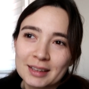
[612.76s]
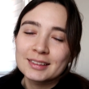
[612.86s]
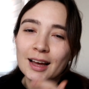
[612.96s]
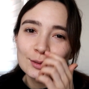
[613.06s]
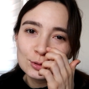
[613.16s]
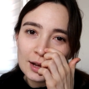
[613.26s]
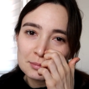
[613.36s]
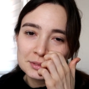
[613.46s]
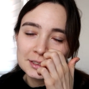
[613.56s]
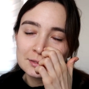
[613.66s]
Yatağa
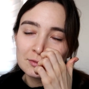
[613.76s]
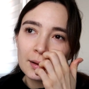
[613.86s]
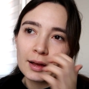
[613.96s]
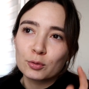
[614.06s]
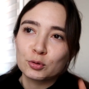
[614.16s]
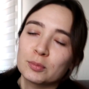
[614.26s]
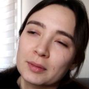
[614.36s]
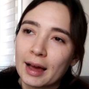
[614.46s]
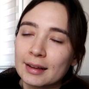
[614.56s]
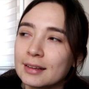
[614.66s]
uzanmıştım. Bayağı uykum
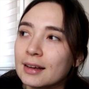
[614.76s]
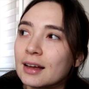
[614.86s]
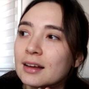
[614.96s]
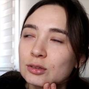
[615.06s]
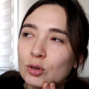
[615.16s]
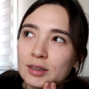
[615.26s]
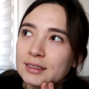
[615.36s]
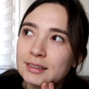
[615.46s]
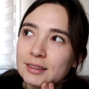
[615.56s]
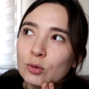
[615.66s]
geldi.
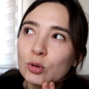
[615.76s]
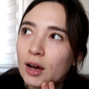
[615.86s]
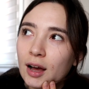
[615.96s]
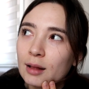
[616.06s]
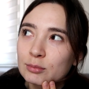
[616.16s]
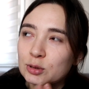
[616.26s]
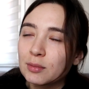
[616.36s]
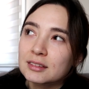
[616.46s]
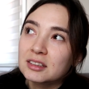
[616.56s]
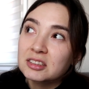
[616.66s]
Sonrasında uyuyakalmışım.
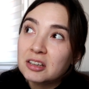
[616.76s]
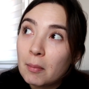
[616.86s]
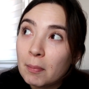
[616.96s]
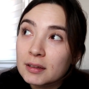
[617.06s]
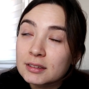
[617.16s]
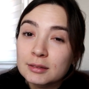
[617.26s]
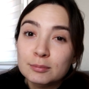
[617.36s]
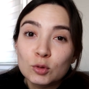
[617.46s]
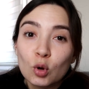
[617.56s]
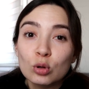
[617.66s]
Nasıl
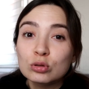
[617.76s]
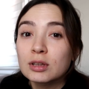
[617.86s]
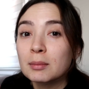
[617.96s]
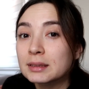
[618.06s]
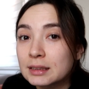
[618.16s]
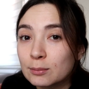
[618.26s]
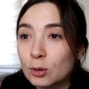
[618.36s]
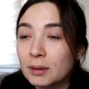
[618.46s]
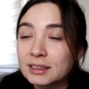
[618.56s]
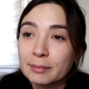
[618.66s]
kapattım, ne oldu tam
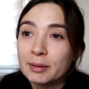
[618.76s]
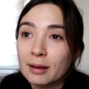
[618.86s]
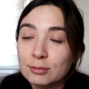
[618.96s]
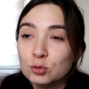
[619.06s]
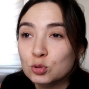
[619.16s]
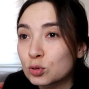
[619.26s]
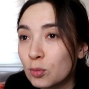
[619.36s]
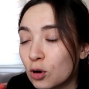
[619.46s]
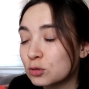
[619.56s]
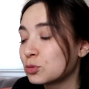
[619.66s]
hatırlamıyorum. Ecem gelmiş
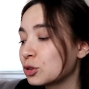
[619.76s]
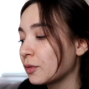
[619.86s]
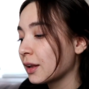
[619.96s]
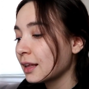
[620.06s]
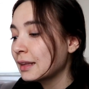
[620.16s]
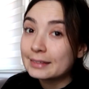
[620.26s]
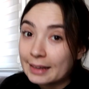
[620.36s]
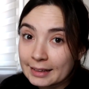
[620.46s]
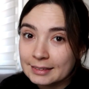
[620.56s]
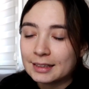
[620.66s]
üstümü örtmüş falan.
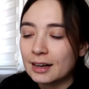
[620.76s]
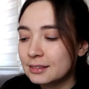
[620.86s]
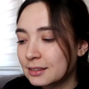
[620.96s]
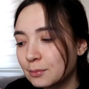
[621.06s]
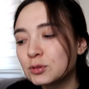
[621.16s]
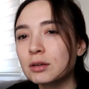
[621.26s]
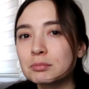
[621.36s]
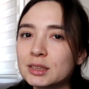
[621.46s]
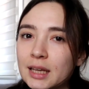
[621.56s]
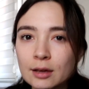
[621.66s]
Neyse artık
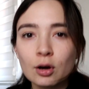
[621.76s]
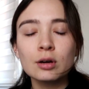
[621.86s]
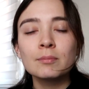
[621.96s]
yapacak bir şey yok.